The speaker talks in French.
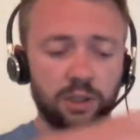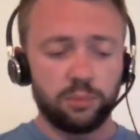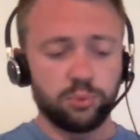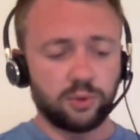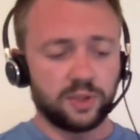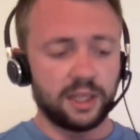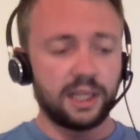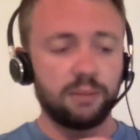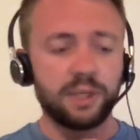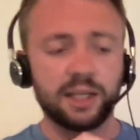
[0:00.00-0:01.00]
Pour ce qui est de
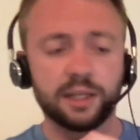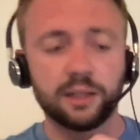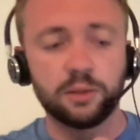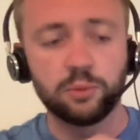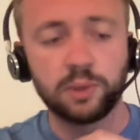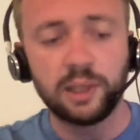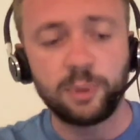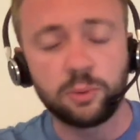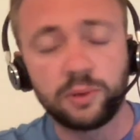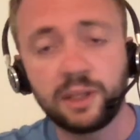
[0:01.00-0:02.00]
la marque, donc là
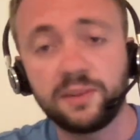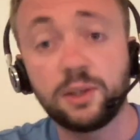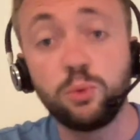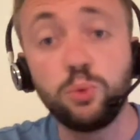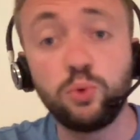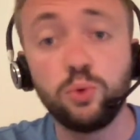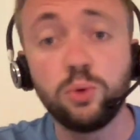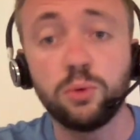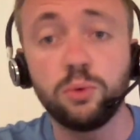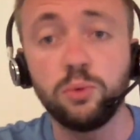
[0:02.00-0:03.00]
par contre, là c'est cousu.
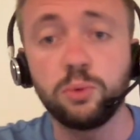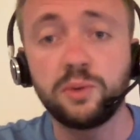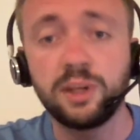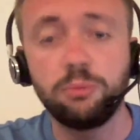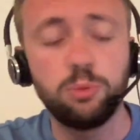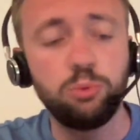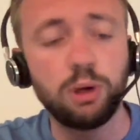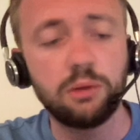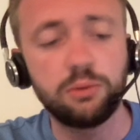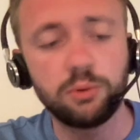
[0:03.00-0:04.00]
Donc c'est un peu plus
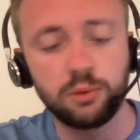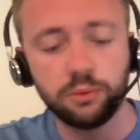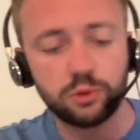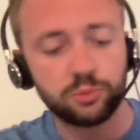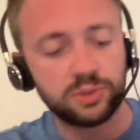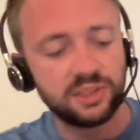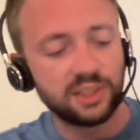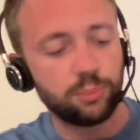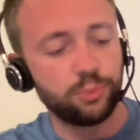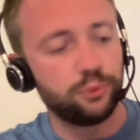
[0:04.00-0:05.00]
rassurant. Donc je me dis,
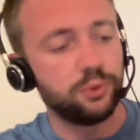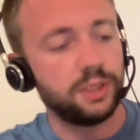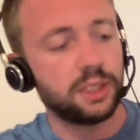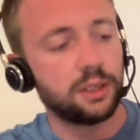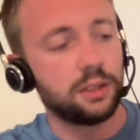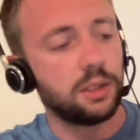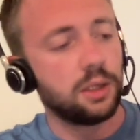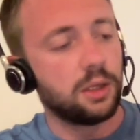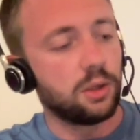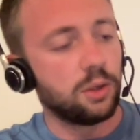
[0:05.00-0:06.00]
ça peut tenir
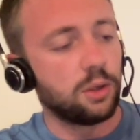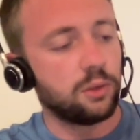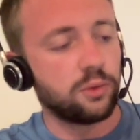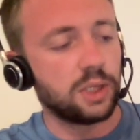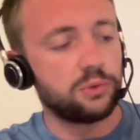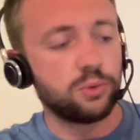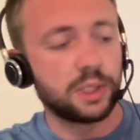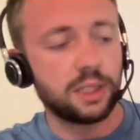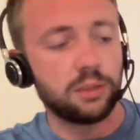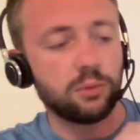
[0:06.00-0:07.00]
euh, sur la
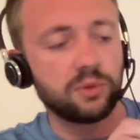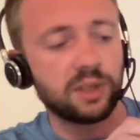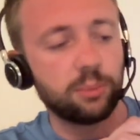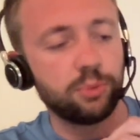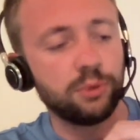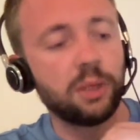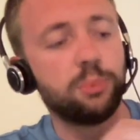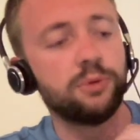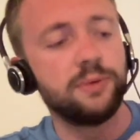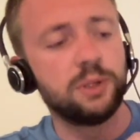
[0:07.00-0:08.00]
durée. Donc c'est un peu, il y a un
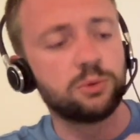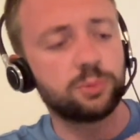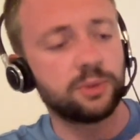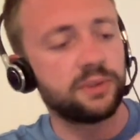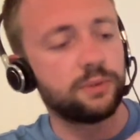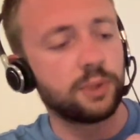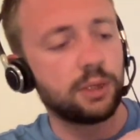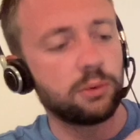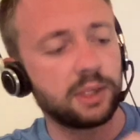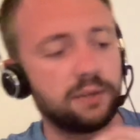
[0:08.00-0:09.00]
peu de fil. Donc je pense qu'il faudra
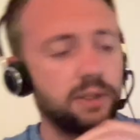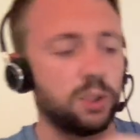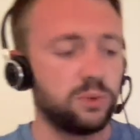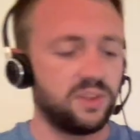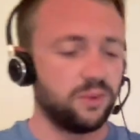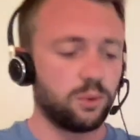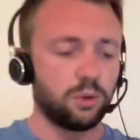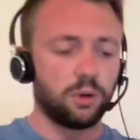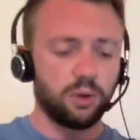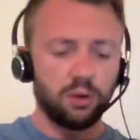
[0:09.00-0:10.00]
retravailler au ciseau euh,